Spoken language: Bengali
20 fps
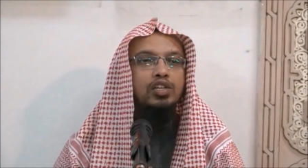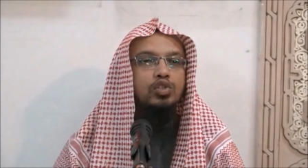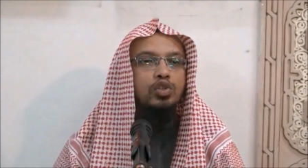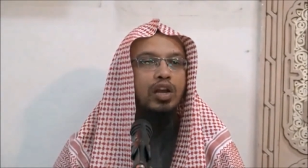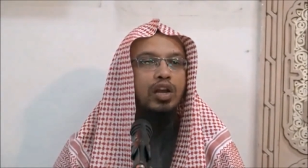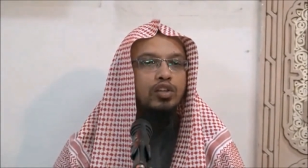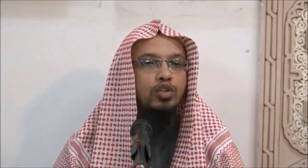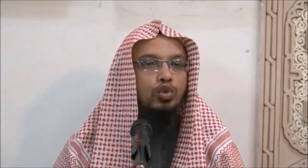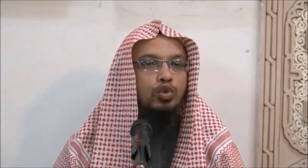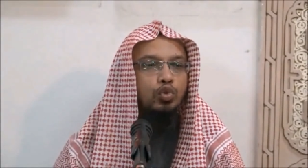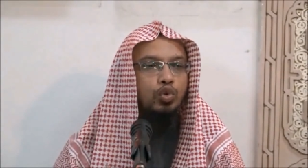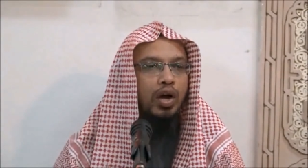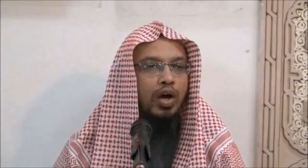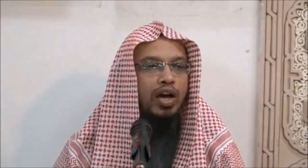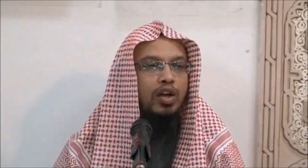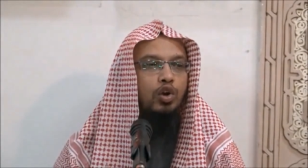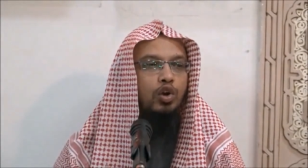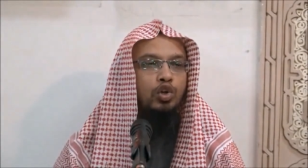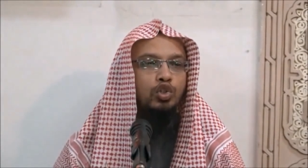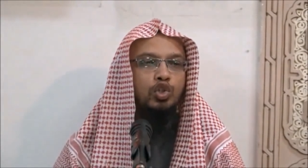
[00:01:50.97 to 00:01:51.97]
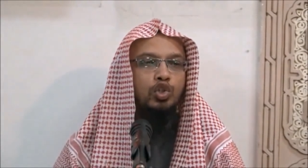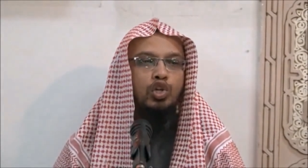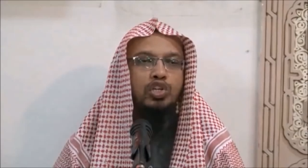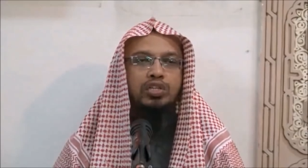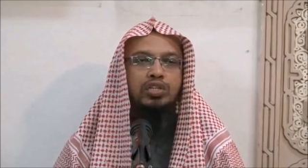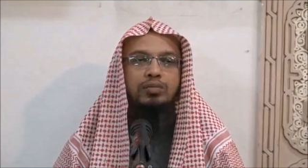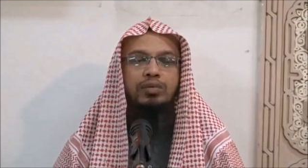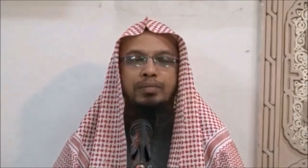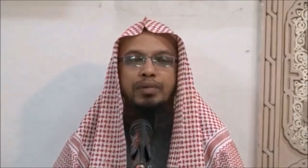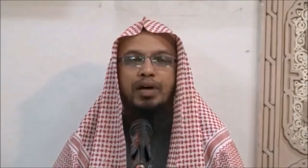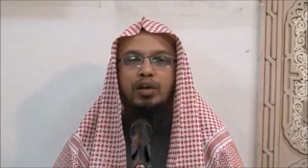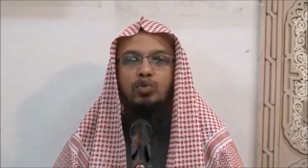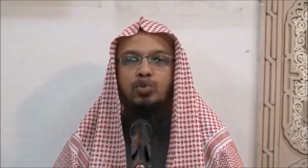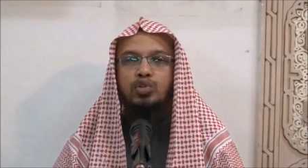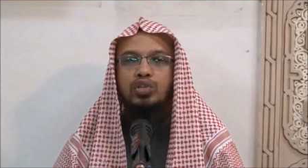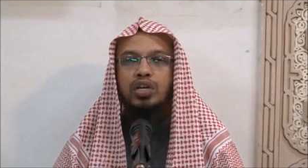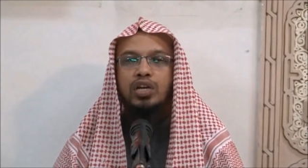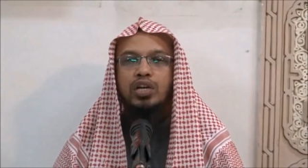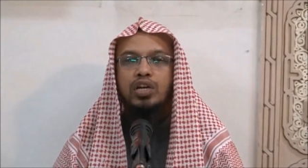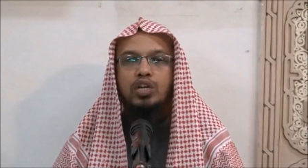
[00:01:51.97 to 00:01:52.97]
সালাতুল দোহার অংশ হিসাবে মানুষ
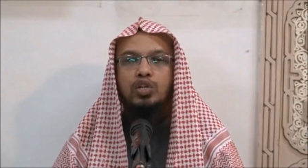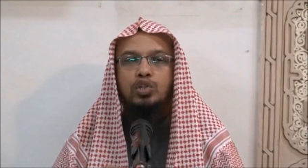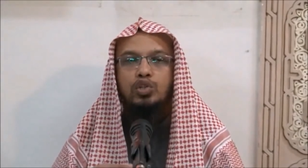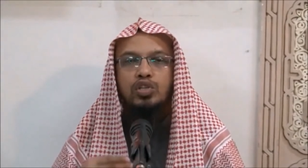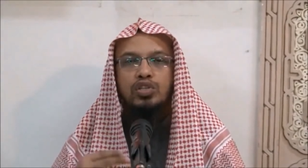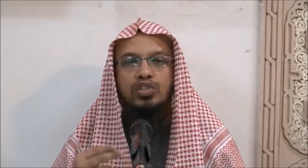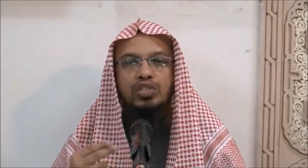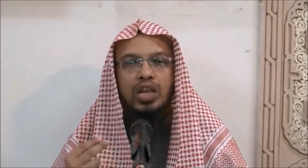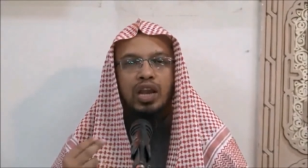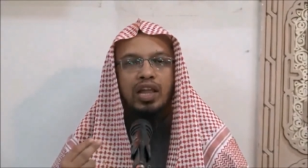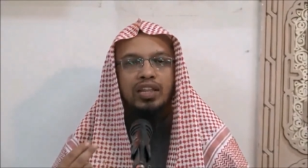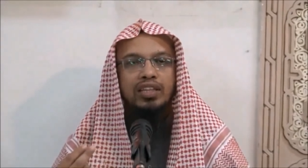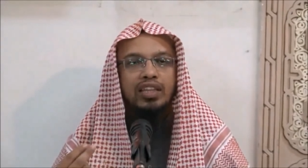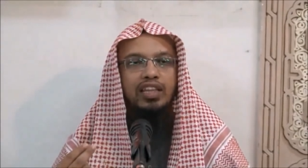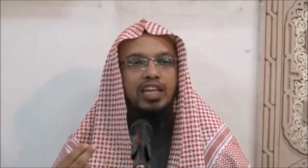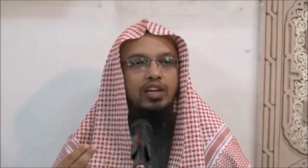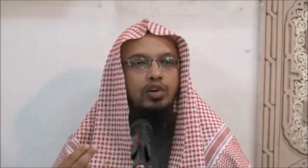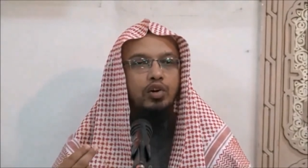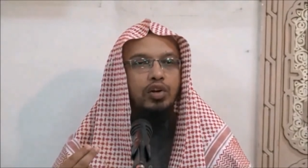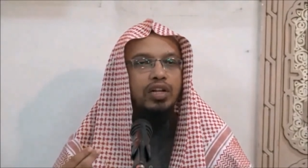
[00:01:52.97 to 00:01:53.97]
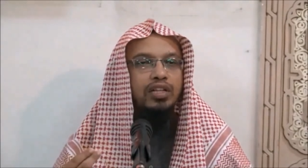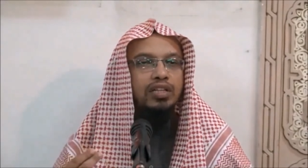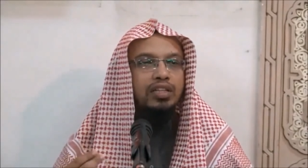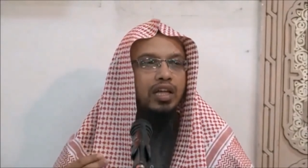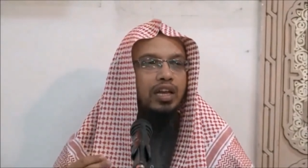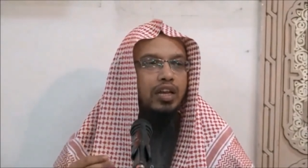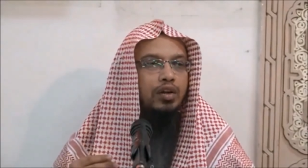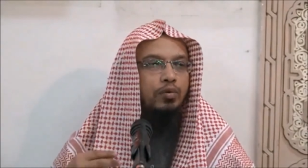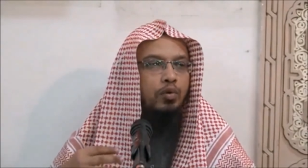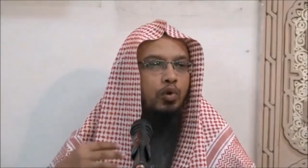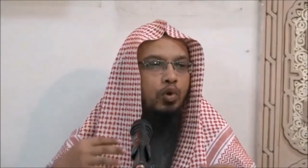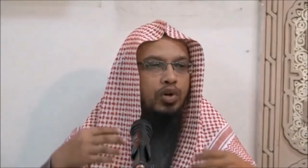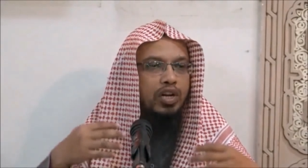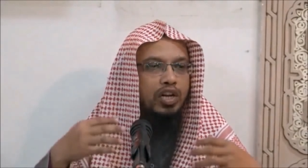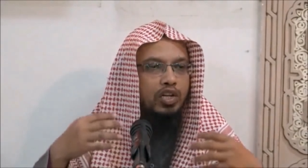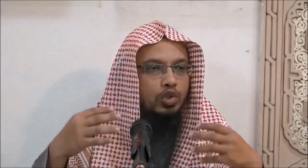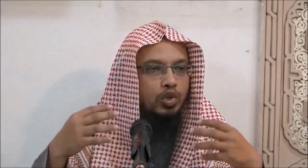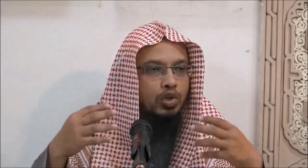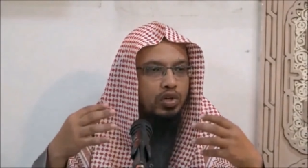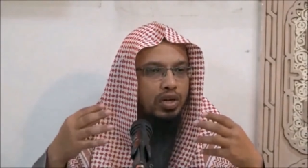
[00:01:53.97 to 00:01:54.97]
যদি সালাত আদায় করে তাহলে গোটা
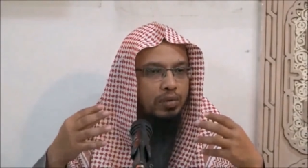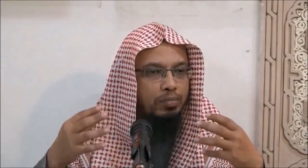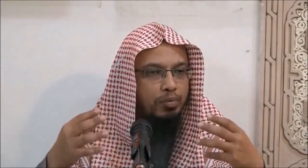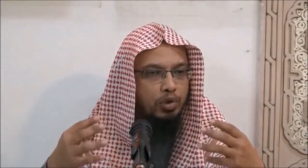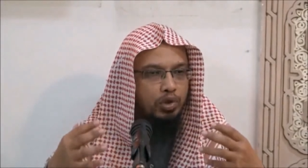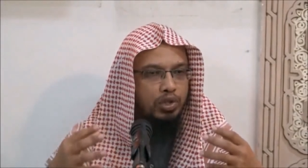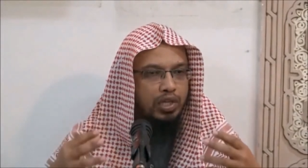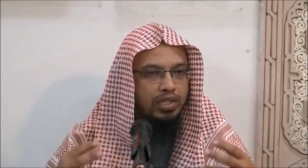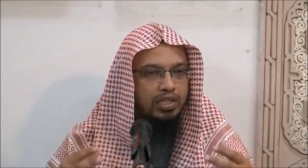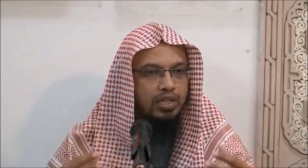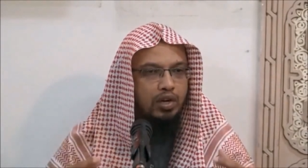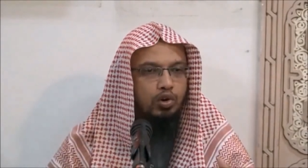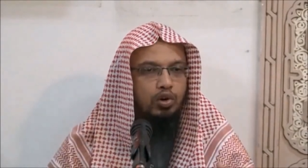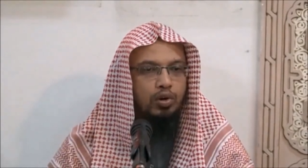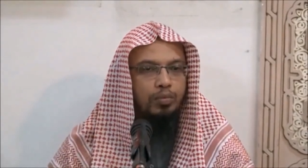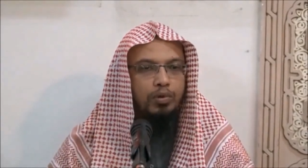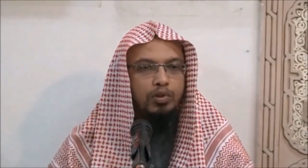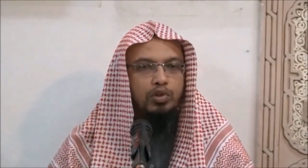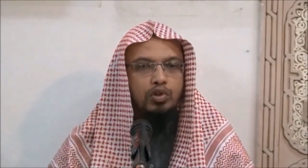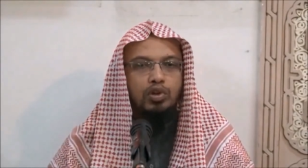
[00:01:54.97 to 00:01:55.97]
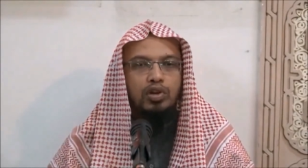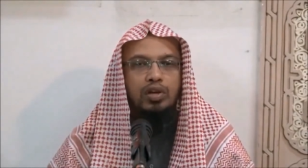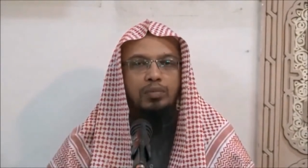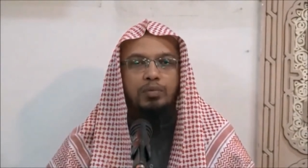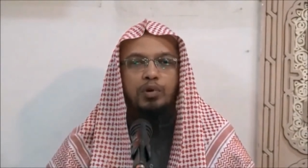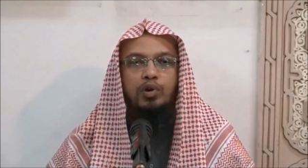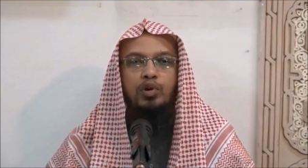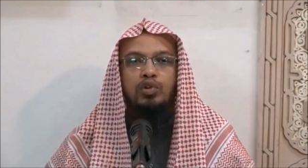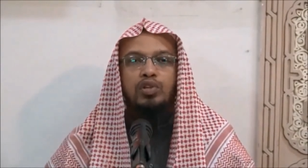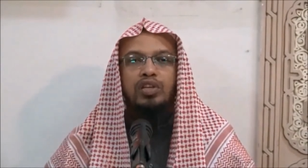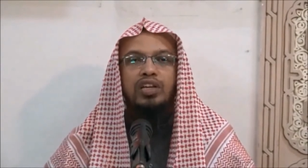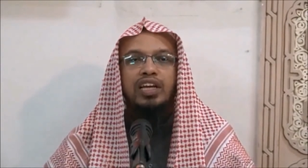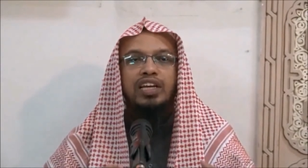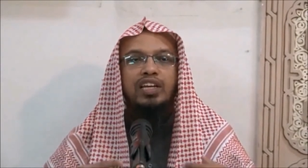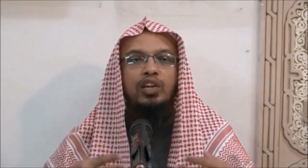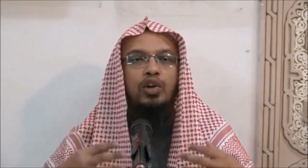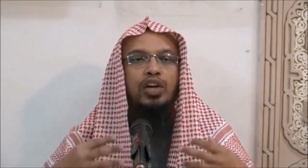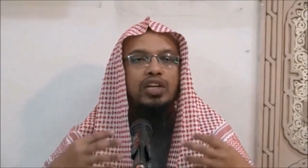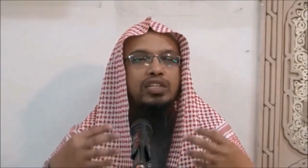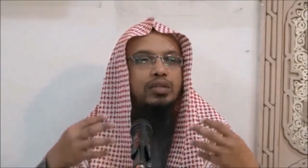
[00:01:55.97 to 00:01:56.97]
শরীরের প্রত্যেকটা অঙ্গ প্রত্যঙ্গের পক্ষ থেকে
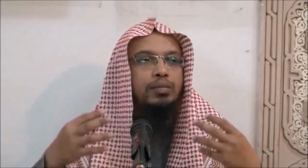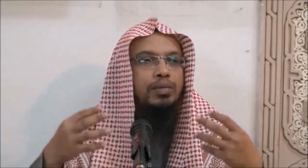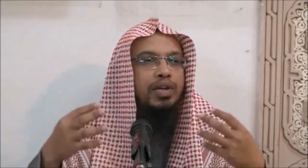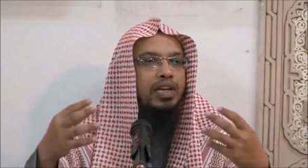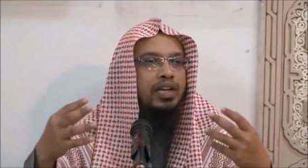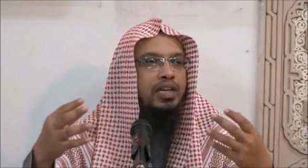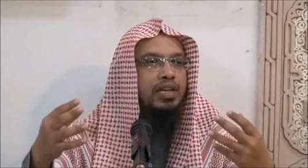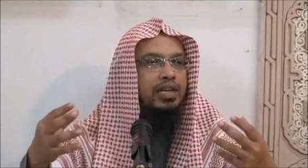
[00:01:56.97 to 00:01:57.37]
কি হয়ে যাবে